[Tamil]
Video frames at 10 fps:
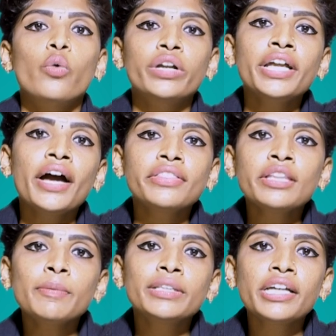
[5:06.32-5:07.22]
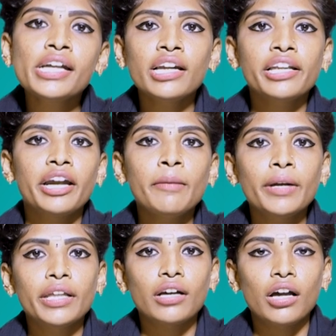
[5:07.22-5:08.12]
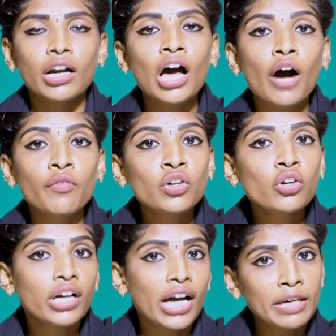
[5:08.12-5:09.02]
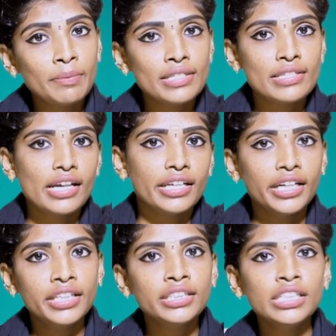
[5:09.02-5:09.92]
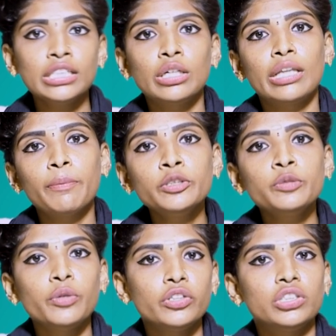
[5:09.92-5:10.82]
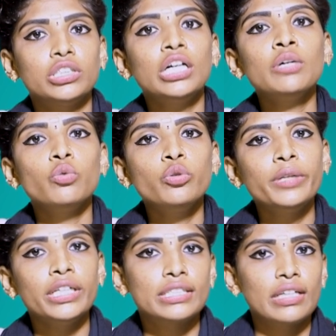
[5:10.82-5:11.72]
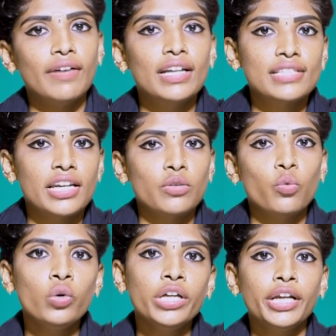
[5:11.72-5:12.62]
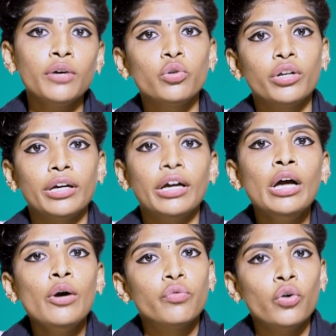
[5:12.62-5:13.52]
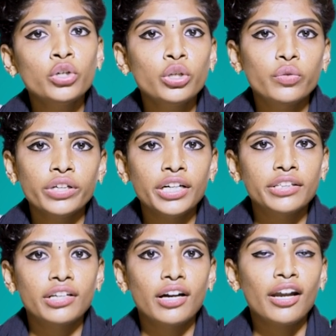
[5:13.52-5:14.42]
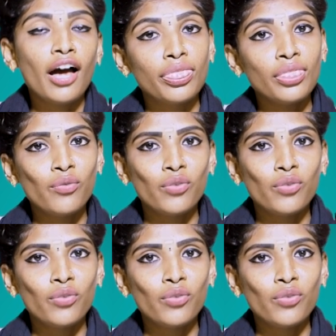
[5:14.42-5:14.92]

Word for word: உடனே அந்த பத்திரிகையாளர் என்ன பண்ணியிருக்காருன்னா அவரோட கைபேசியை எடுத்து இந்த தப்பிச்சு போயிட்டு இருந்த ஊபர் ஈட்ஸ்ல வேலை செய்கிற இந்த ஊழியரை ஒரு ஃபோட்டோ ஒன்று எடுத்திருக்காரு அந்த